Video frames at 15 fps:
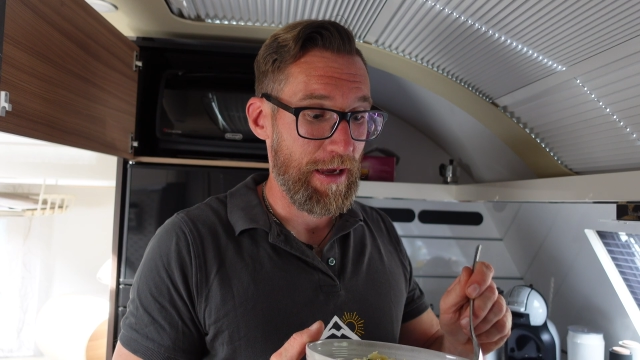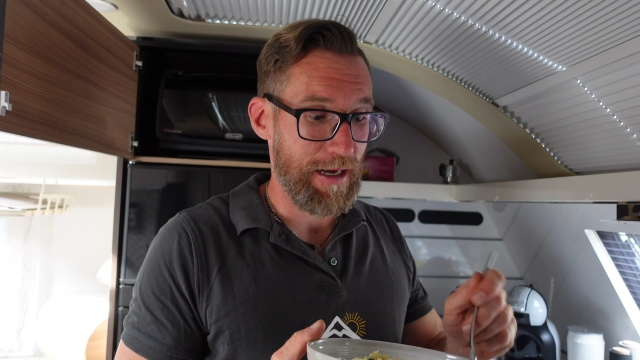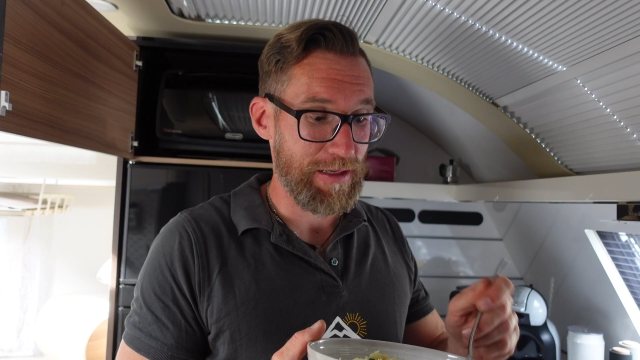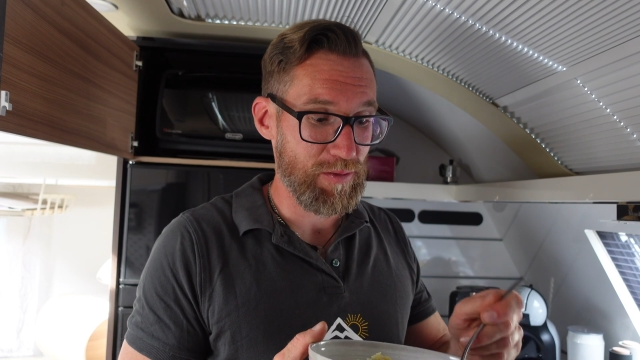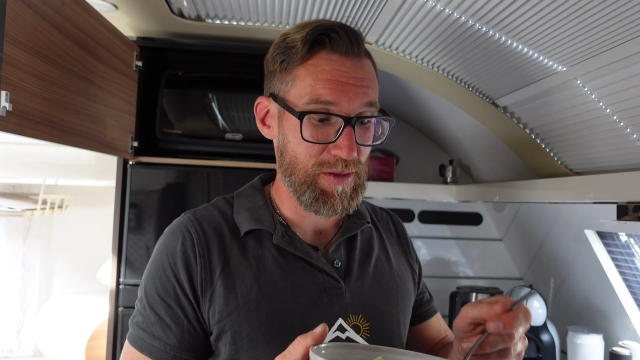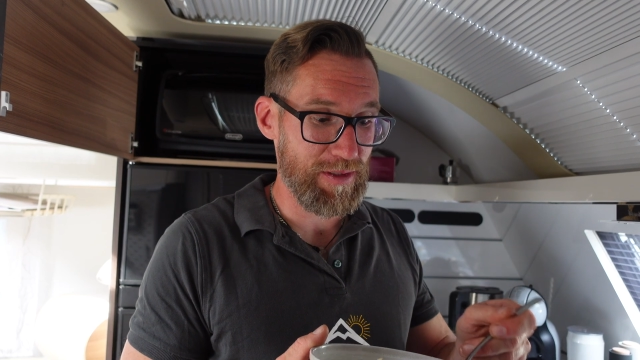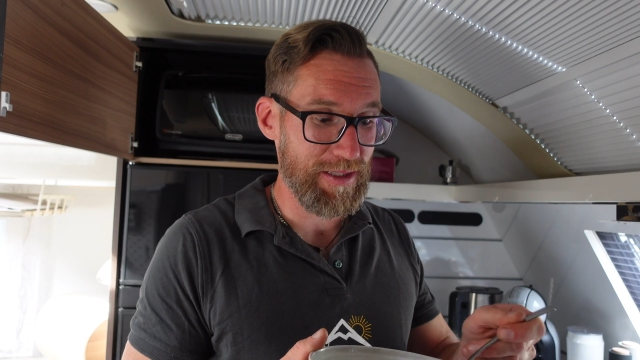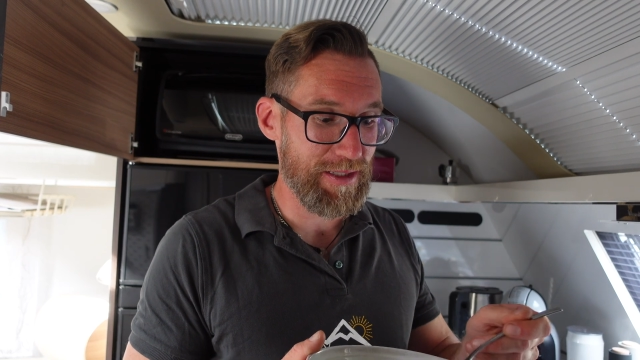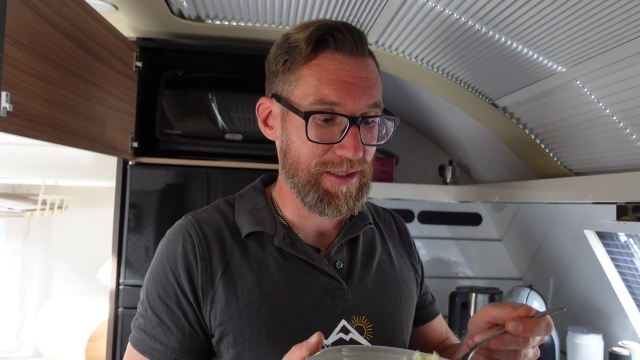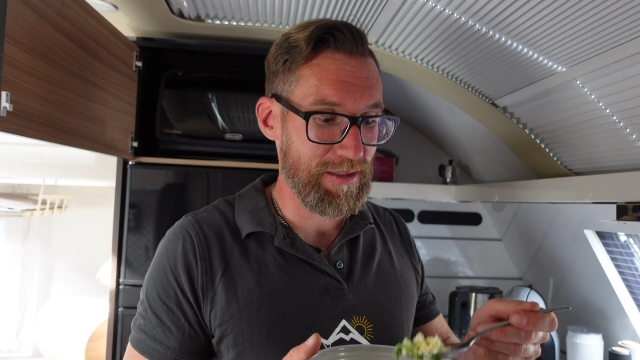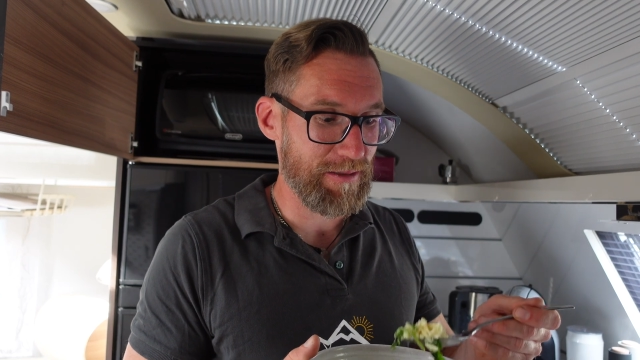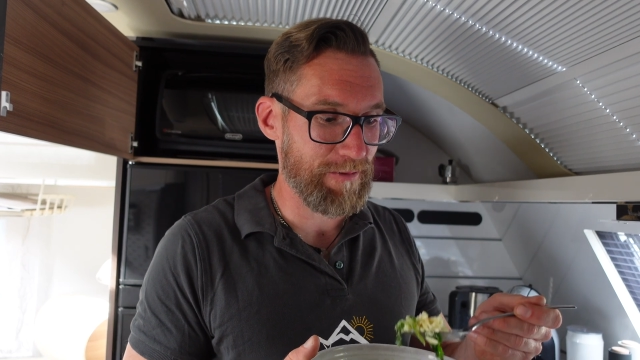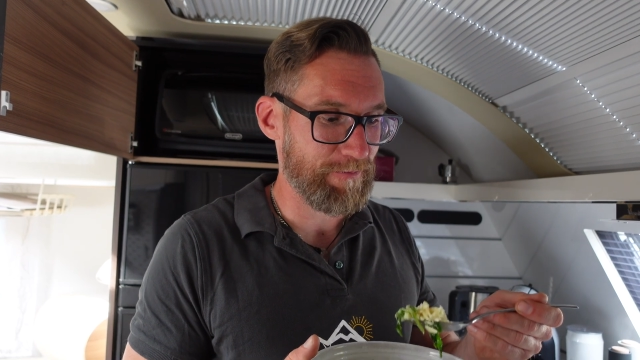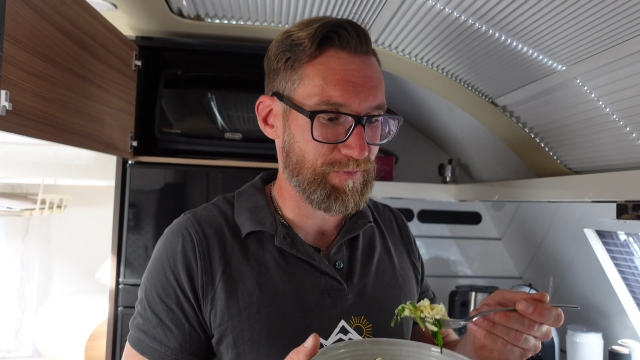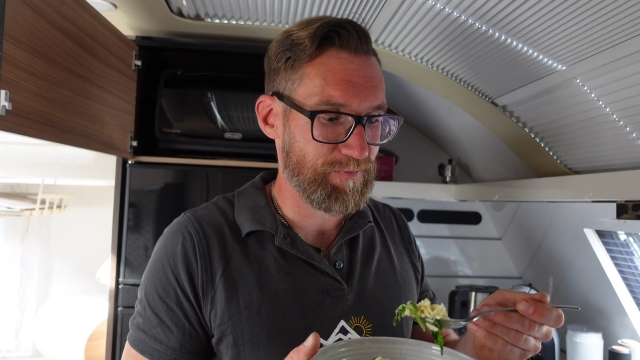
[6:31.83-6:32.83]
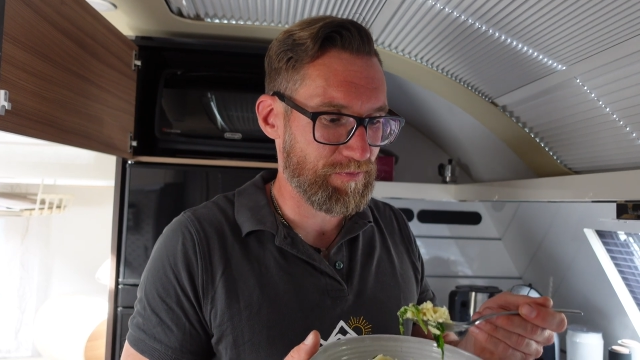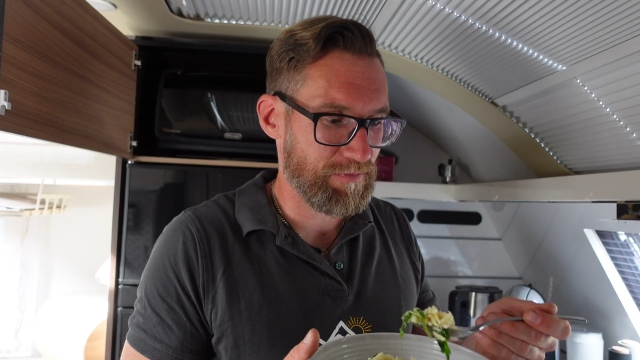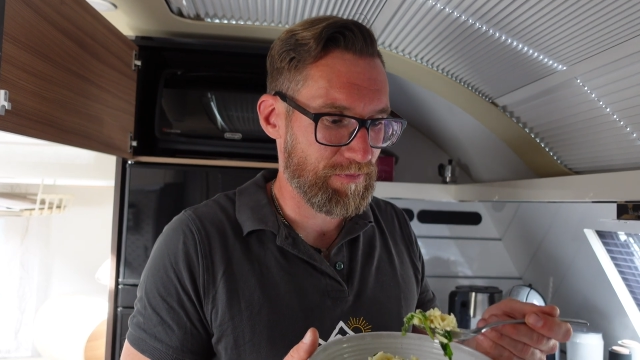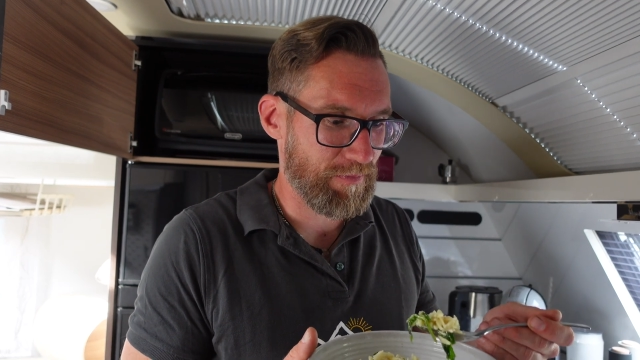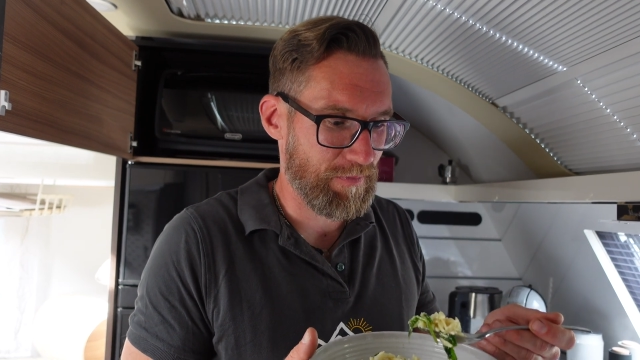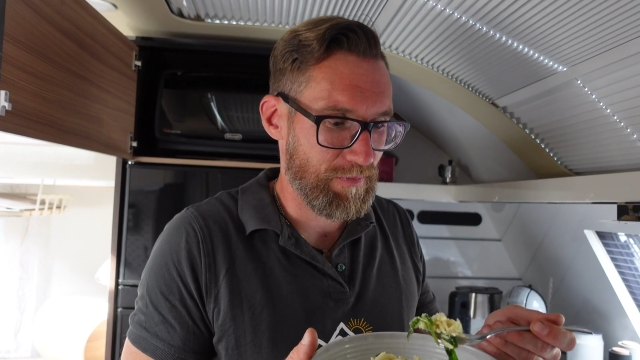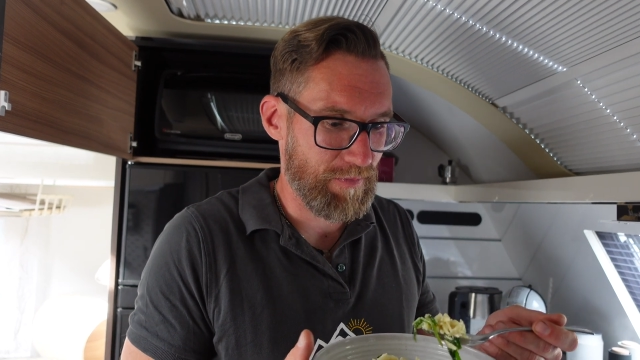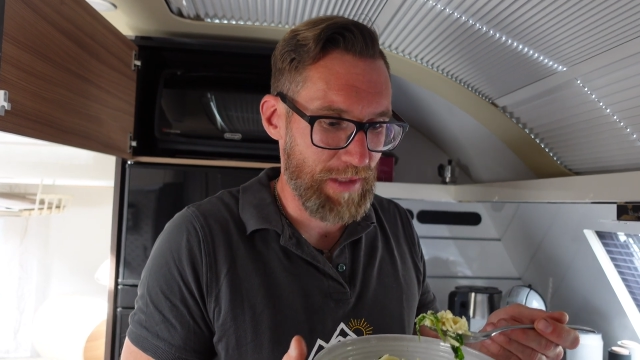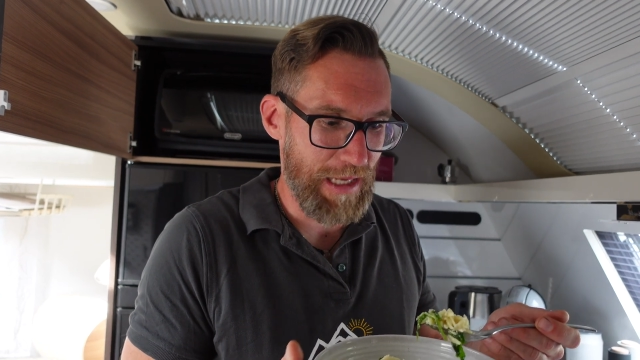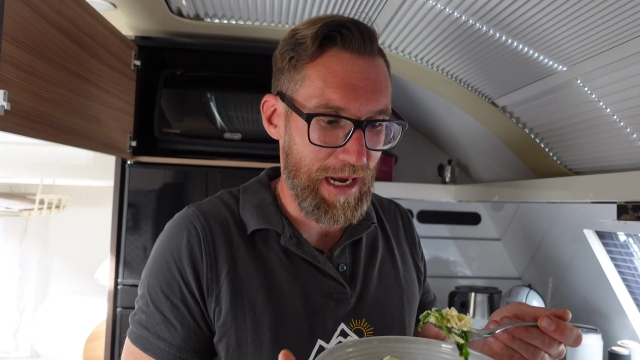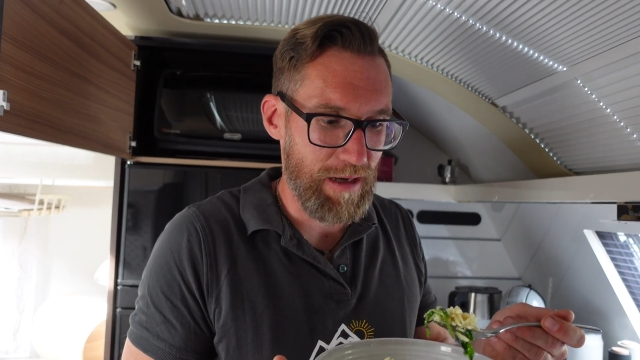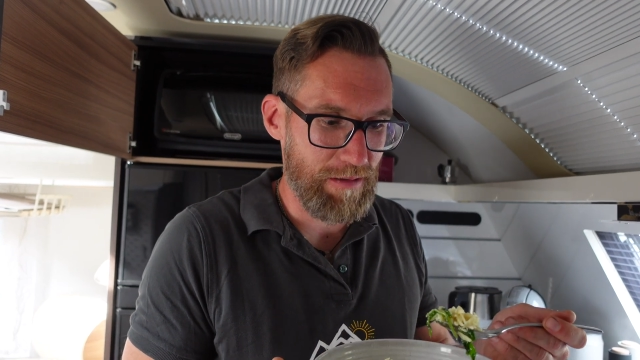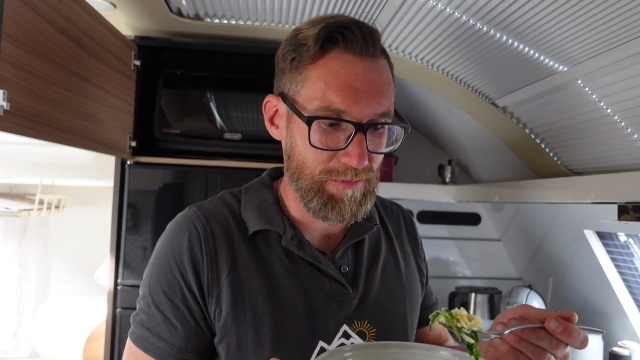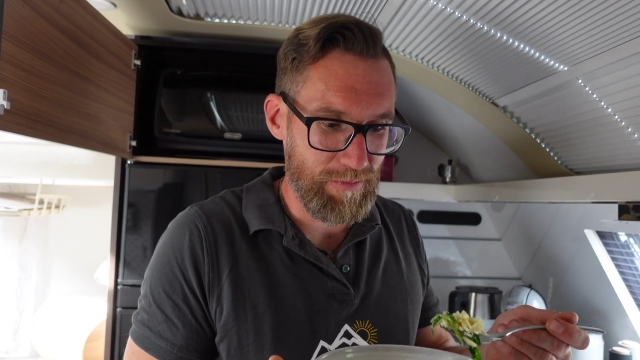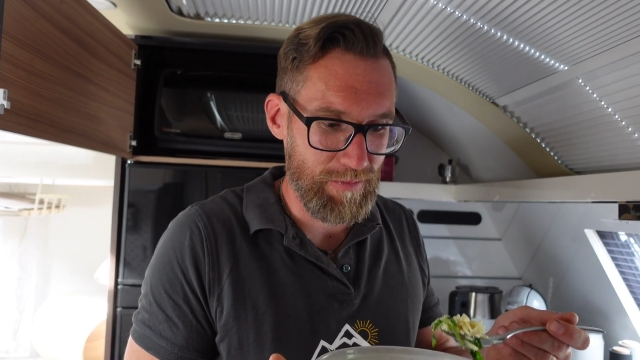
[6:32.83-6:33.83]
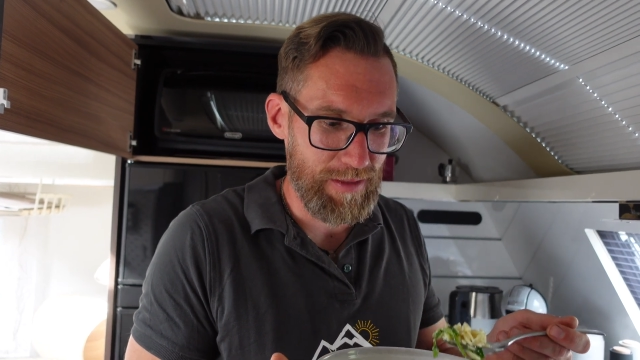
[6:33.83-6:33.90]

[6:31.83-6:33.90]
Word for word: Also es ist ein, ja,